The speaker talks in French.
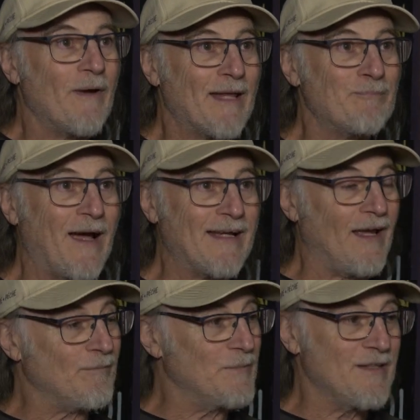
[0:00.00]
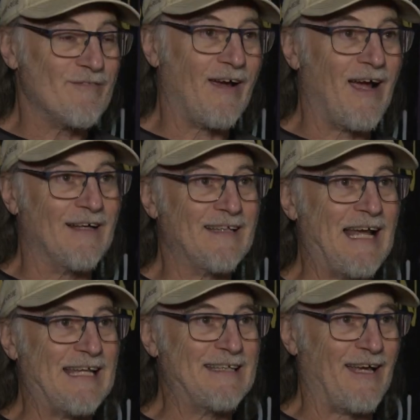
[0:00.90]
quatre par quatre, puis les faire
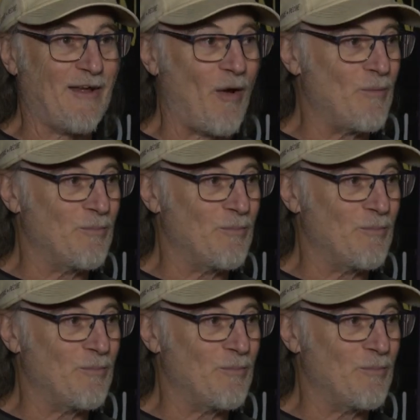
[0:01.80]
rentrer à l'intérieur.